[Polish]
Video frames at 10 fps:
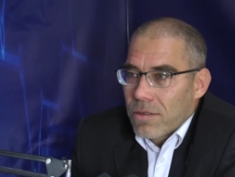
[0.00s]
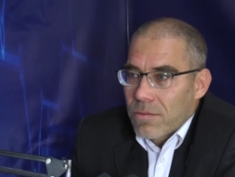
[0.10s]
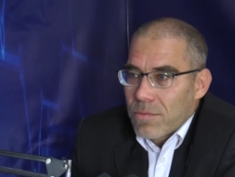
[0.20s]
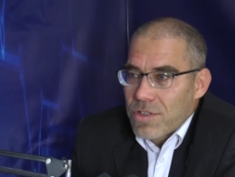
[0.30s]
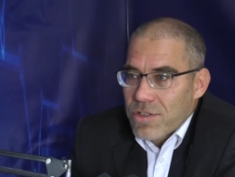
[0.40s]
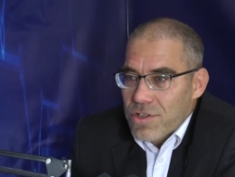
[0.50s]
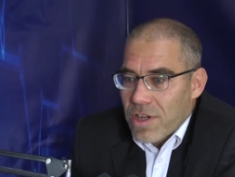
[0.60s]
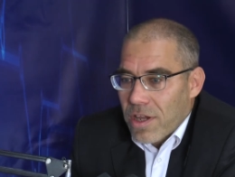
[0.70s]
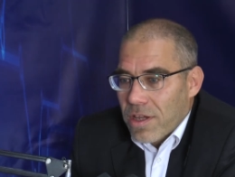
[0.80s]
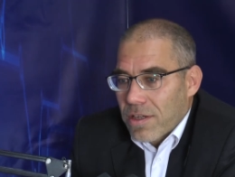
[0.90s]
No, myślę,
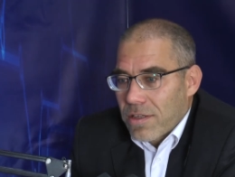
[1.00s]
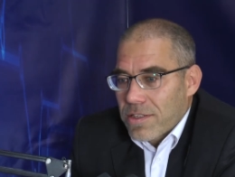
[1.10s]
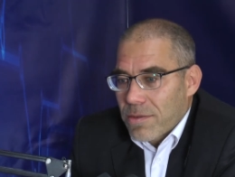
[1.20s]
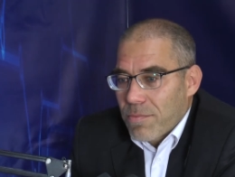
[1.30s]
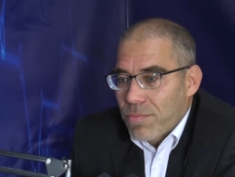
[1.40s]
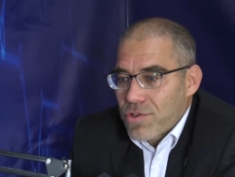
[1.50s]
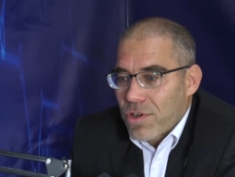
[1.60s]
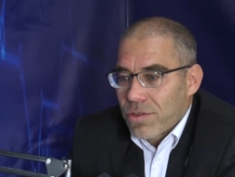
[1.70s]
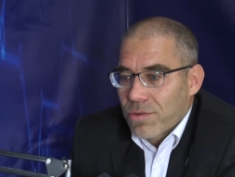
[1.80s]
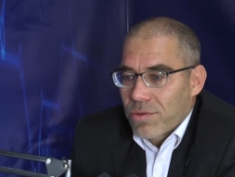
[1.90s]
że na samym
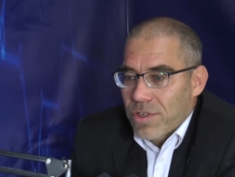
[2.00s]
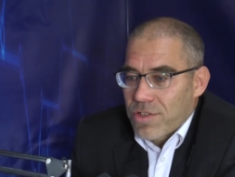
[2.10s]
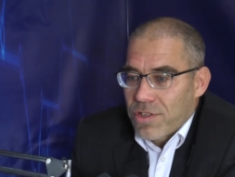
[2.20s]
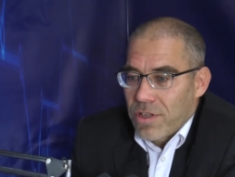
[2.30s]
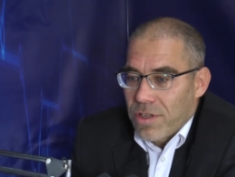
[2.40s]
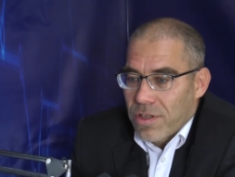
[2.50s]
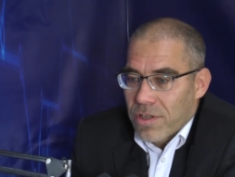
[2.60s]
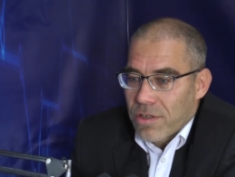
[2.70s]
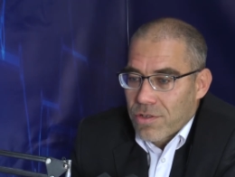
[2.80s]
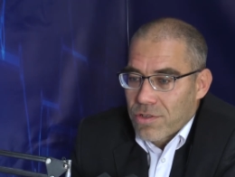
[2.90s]
początku, jeśli
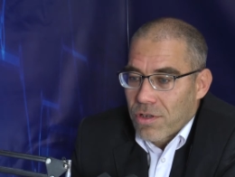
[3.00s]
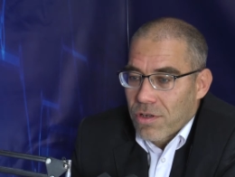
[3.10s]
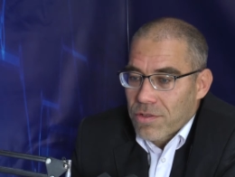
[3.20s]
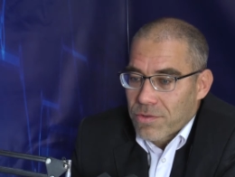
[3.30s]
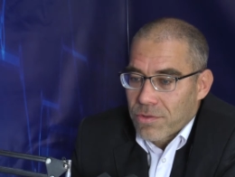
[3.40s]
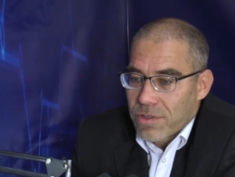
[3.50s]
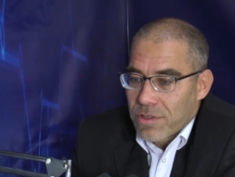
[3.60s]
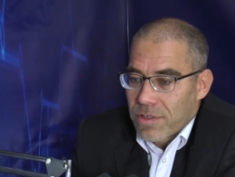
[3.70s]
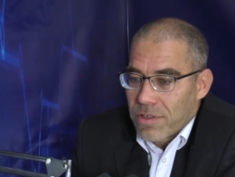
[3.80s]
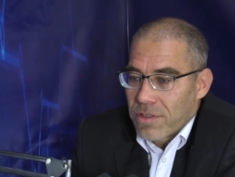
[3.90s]
chodzi o rozruch
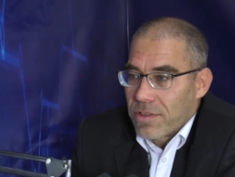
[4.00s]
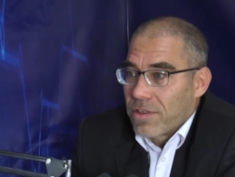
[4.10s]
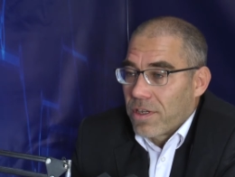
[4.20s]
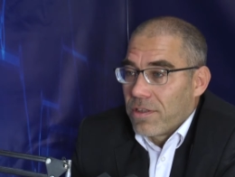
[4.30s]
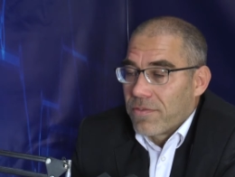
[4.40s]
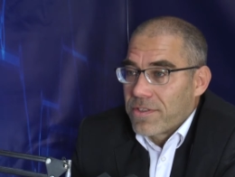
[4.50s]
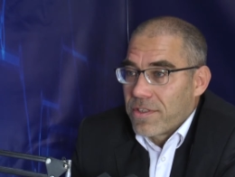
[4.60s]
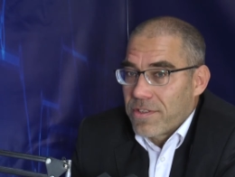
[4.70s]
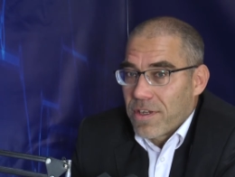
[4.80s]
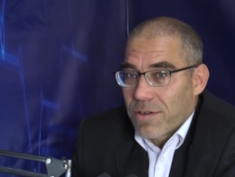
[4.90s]
e, tej
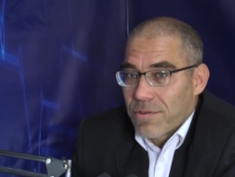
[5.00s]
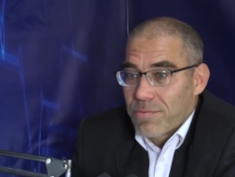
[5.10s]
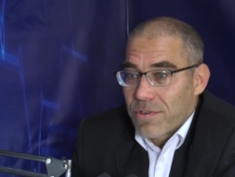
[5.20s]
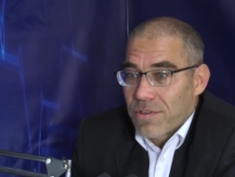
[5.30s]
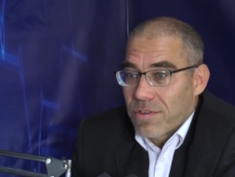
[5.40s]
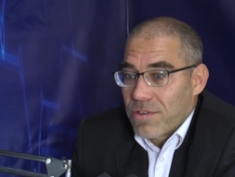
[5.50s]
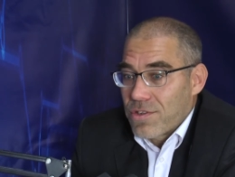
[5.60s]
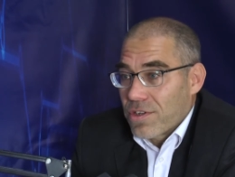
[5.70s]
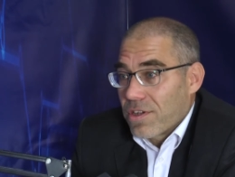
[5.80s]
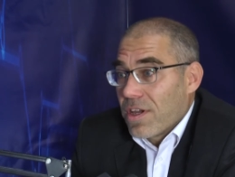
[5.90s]
inwestycji, jaką jest port
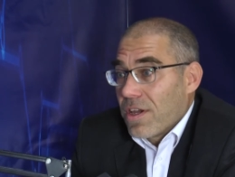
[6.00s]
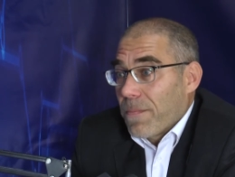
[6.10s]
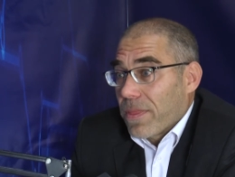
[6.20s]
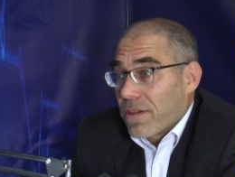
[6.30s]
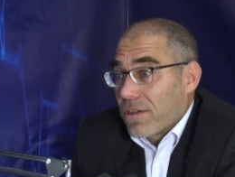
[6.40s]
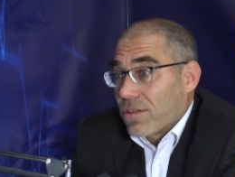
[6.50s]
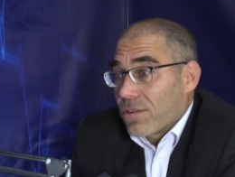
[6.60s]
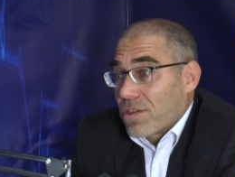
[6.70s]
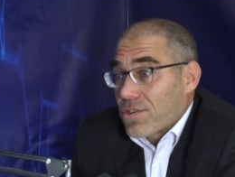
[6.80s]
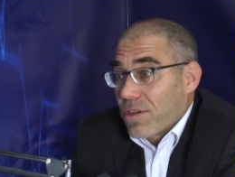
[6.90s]
lotniczy, e,
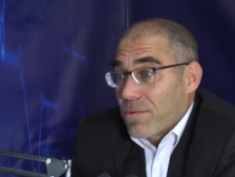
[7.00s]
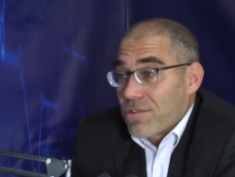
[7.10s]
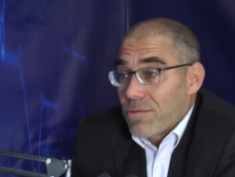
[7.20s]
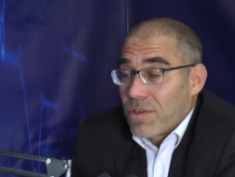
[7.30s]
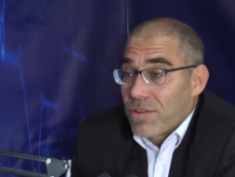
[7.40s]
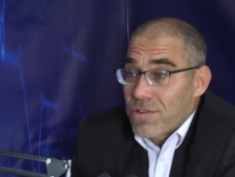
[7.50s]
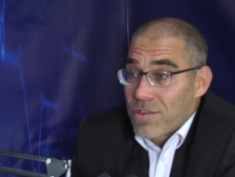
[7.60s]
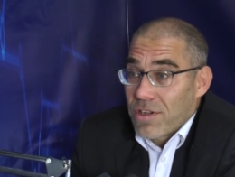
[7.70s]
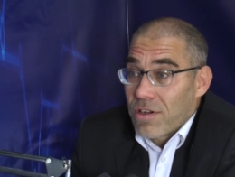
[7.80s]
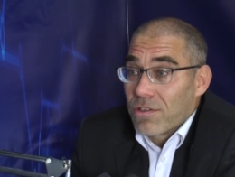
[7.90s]
to też nie będziemy mieli do
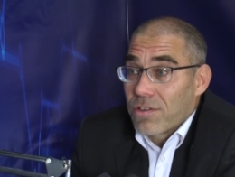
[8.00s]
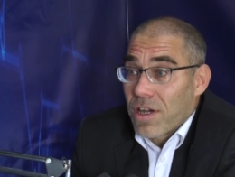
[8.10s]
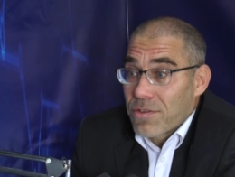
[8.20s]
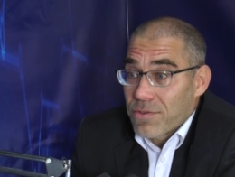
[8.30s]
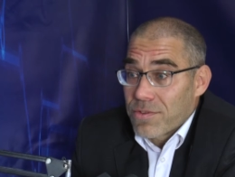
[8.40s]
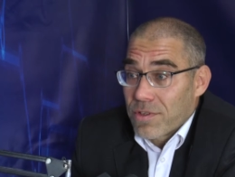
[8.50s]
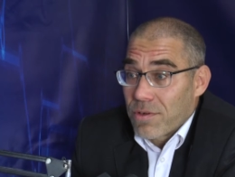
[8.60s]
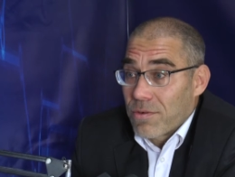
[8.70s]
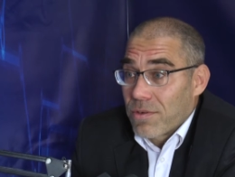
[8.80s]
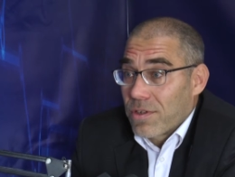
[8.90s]
czynienia od razu z
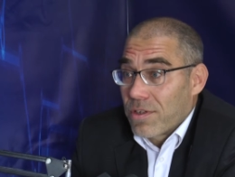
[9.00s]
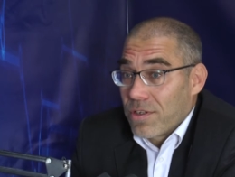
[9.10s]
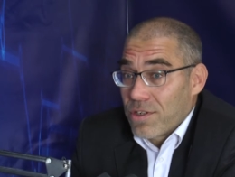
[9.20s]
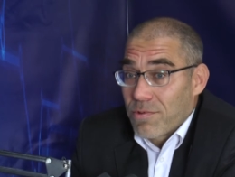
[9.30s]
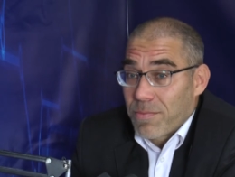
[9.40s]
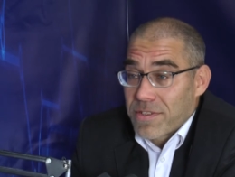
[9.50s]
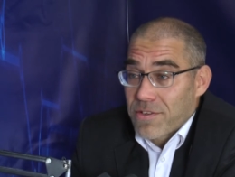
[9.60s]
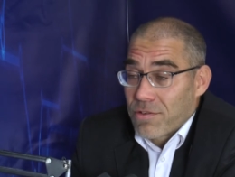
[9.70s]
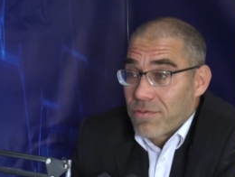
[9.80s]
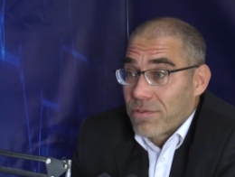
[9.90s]
tą e, liczbą
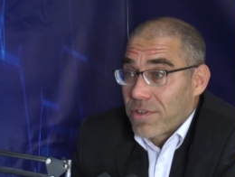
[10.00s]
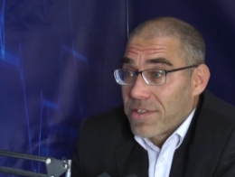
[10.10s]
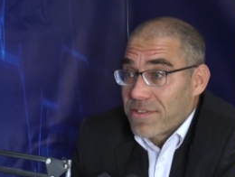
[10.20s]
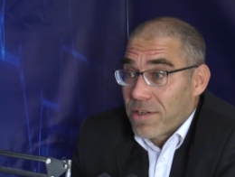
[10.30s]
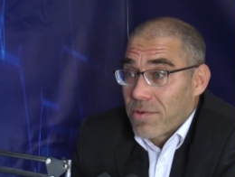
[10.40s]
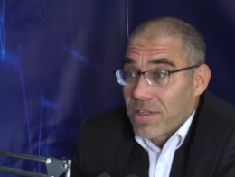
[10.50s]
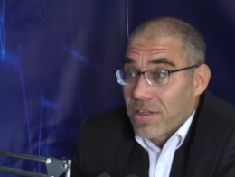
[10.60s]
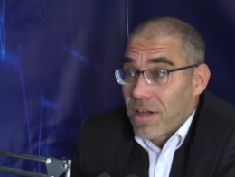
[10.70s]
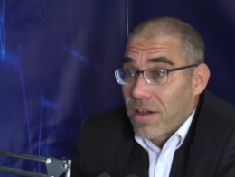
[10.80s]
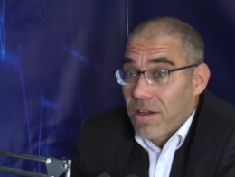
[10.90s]
pasażerów, która jest
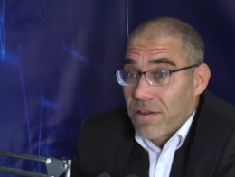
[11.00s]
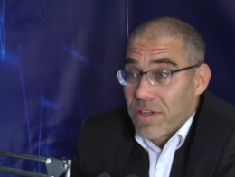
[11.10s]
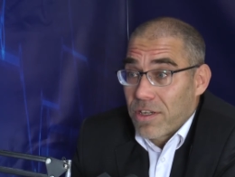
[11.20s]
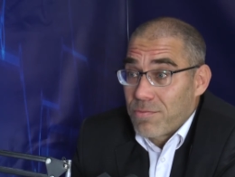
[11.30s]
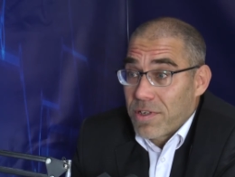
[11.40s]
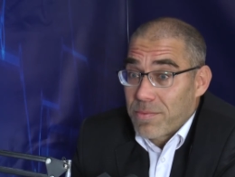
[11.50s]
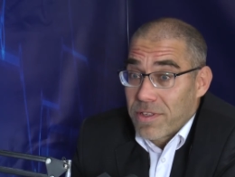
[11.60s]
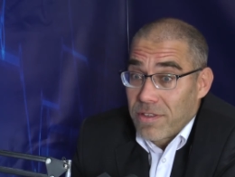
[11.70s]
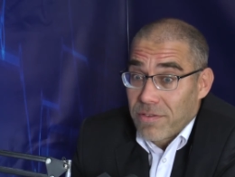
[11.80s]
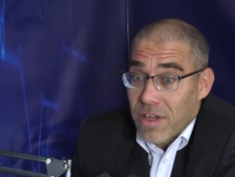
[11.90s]
zakładana w jakiejś
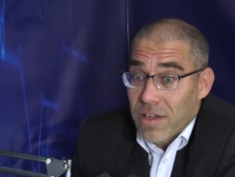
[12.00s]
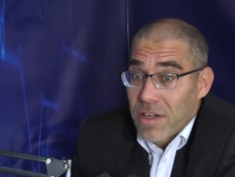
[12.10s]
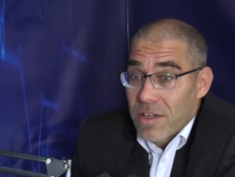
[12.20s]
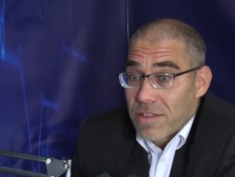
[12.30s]
perspektywie.